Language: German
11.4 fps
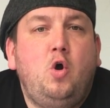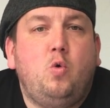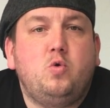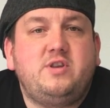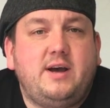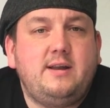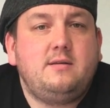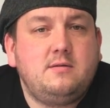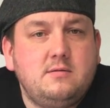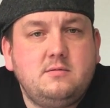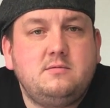und
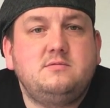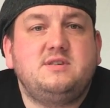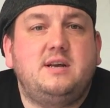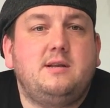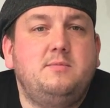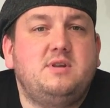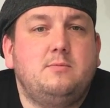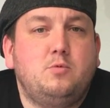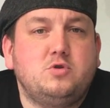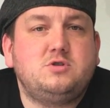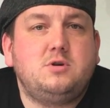dann seid ihr mit
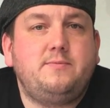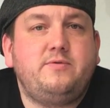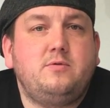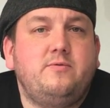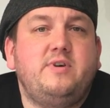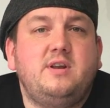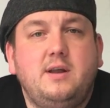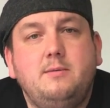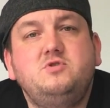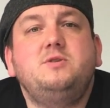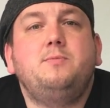im Lostopf und wenn
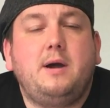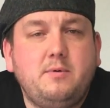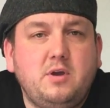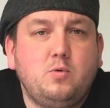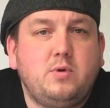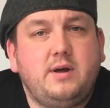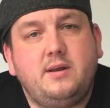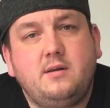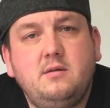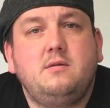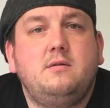MG Barbecue
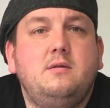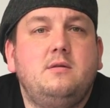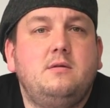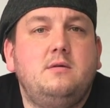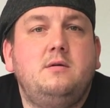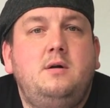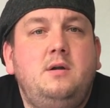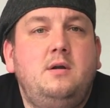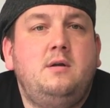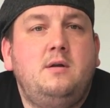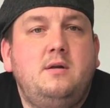dann
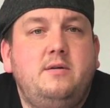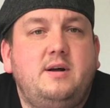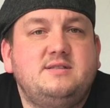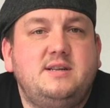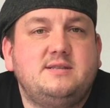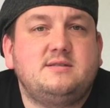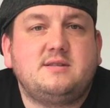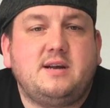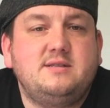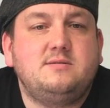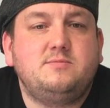als letztes
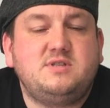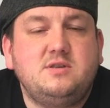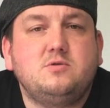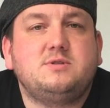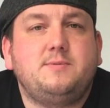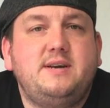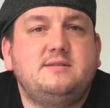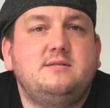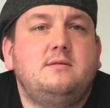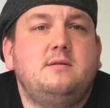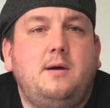dran sind,
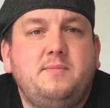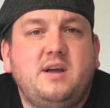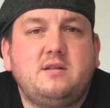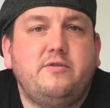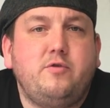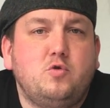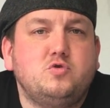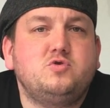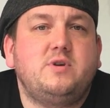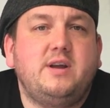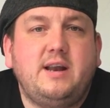beziehungsweise am Tag der
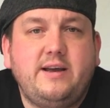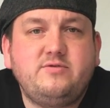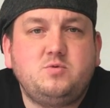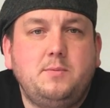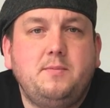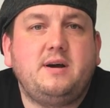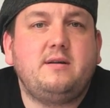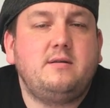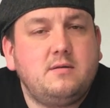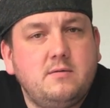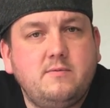Verlosung ihren Livestream
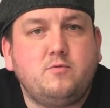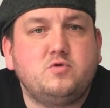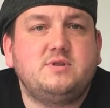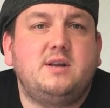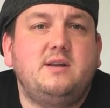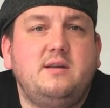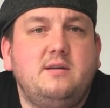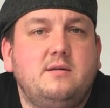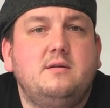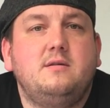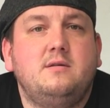machen, wo sie dann die
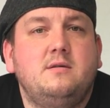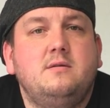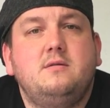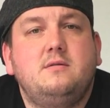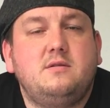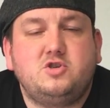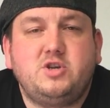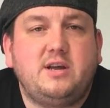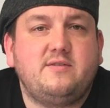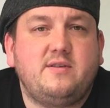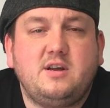äh,
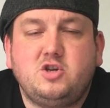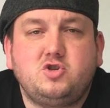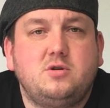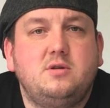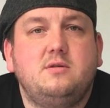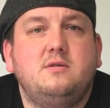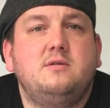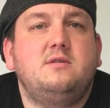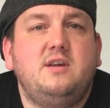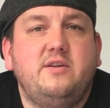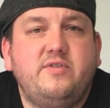Geschenke, sage ich schon, äh,
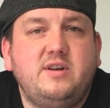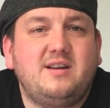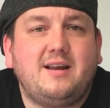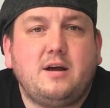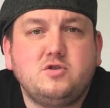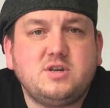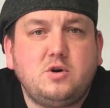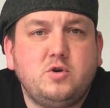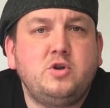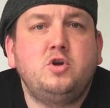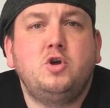die Gewinne dann raushauen,